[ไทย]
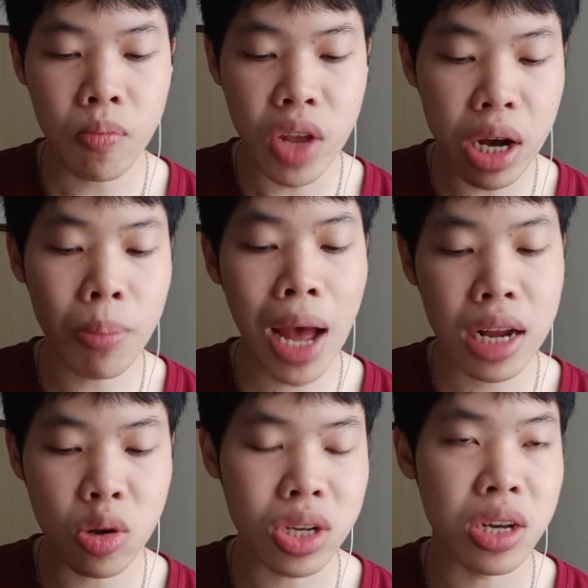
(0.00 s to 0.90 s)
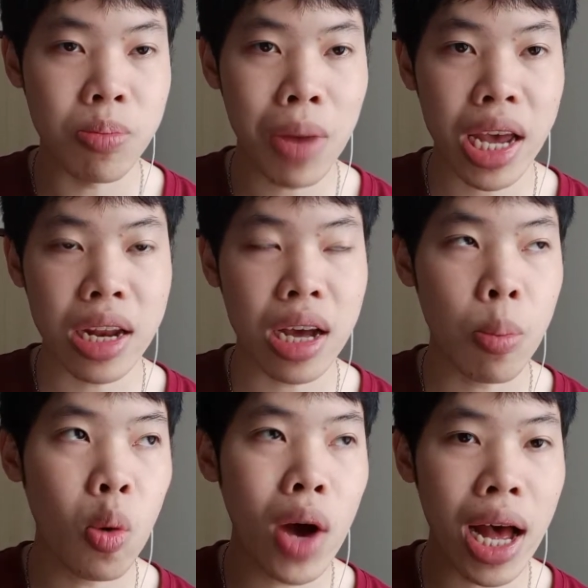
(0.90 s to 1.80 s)
เยอะมากจนเกินไปนะครับ
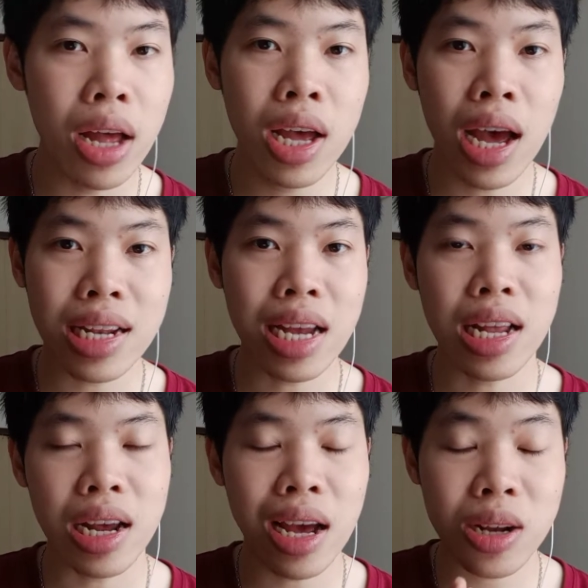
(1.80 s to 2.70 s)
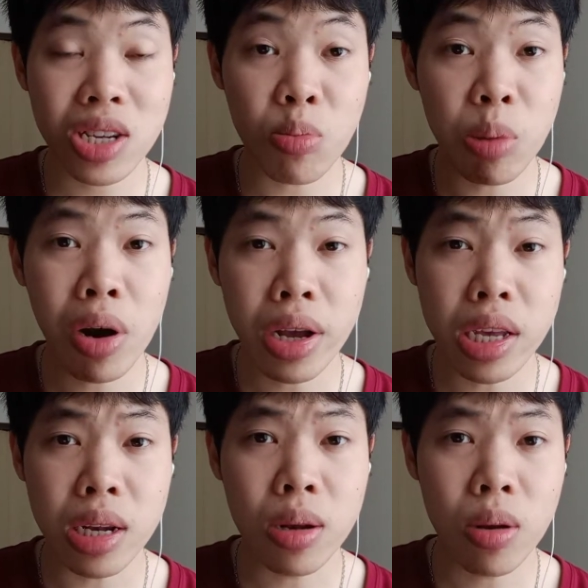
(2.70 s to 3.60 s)
เพราะว่าอาจารย์แต่ละท่านก็จะมีภาร
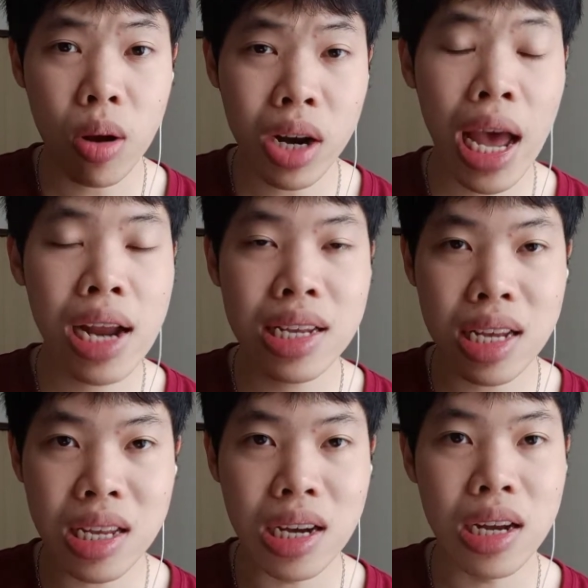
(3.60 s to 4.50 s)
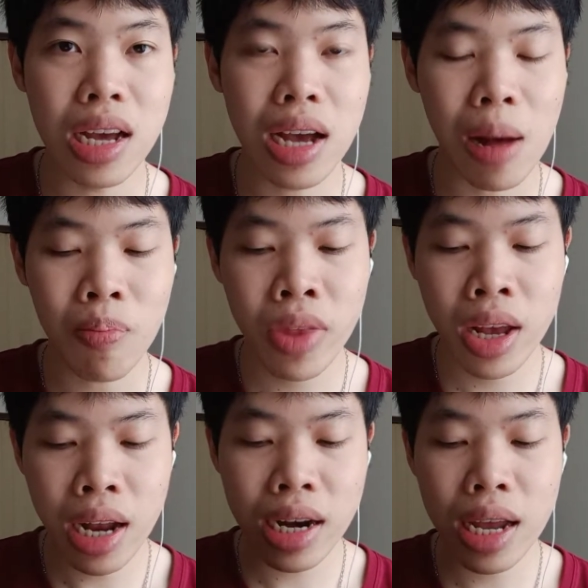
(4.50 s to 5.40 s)
กิจค่อนข้างที่จะเยอะนะครับ
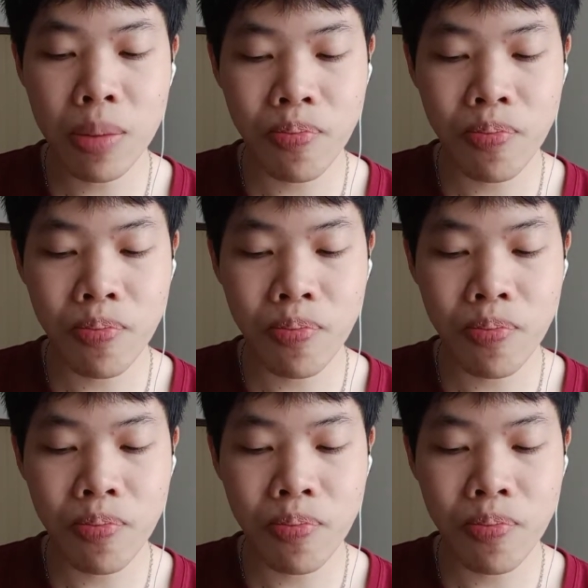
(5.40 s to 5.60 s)
ดังนั้น